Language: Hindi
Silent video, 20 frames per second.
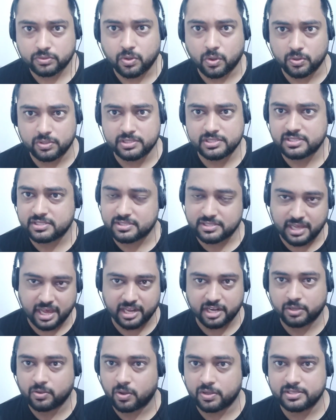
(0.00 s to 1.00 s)
कौन
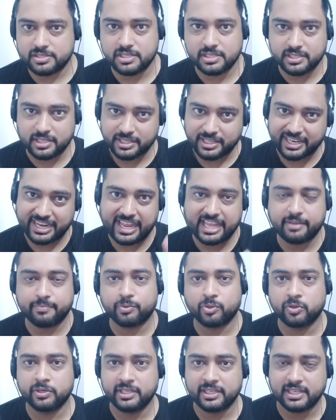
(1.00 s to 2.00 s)
सारे कौन सी थे लेकिन
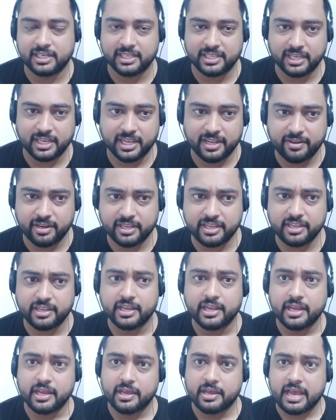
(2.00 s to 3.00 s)
एक प्रो निकल के आया ना कि
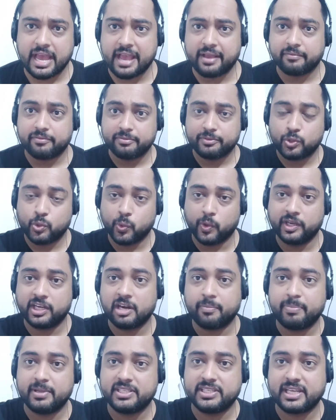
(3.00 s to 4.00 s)

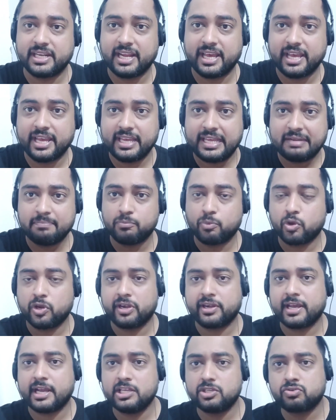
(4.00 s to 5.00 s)
ट्विटर पे चला है
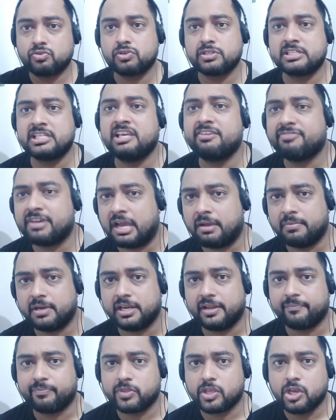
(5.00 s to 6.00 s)
मोनेटाइज खुजली
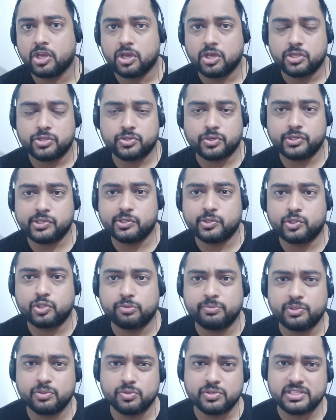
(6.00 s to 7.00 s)
फैमिली जो
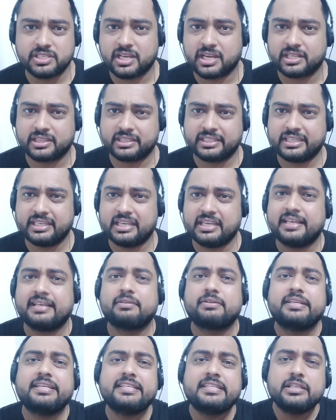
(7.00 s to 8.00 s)
यूट्यूब यूज़ करते
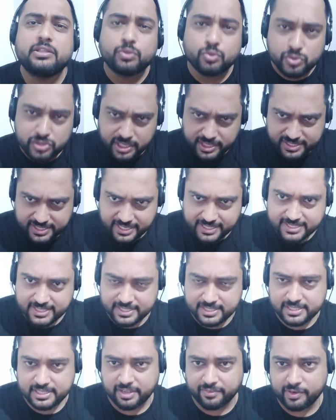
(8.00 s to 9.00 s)
हैं किसी दूसरे
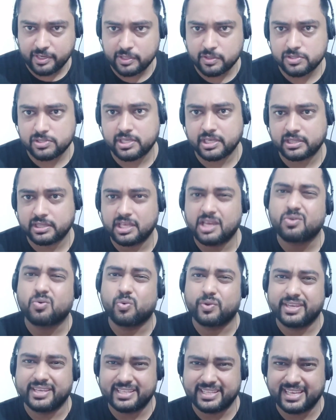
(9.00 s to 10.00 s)
सेक्शंस का वीडियोस देखते हैं
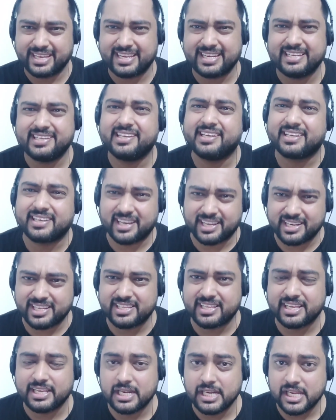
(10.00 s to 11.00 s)
कुकिंग देख लिए
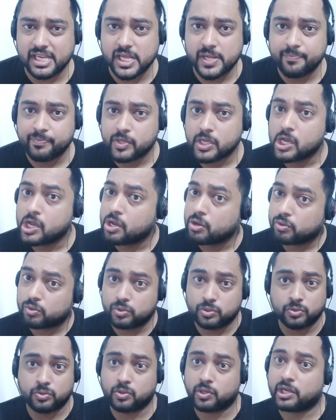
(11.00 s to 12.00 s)
गाने देख लिए
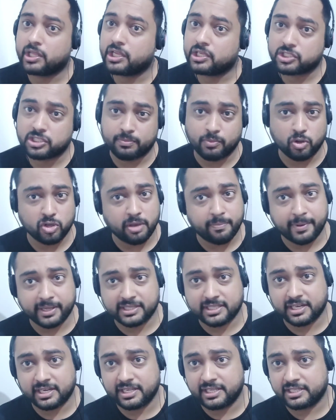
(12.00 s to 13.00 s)
उनको राजा शमो का
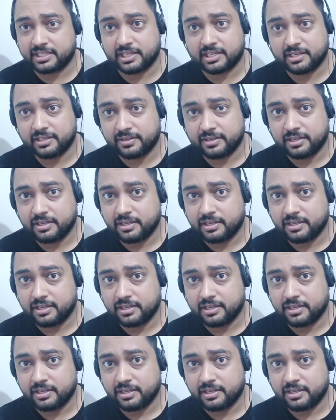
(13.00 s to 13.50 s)
पता नहीं था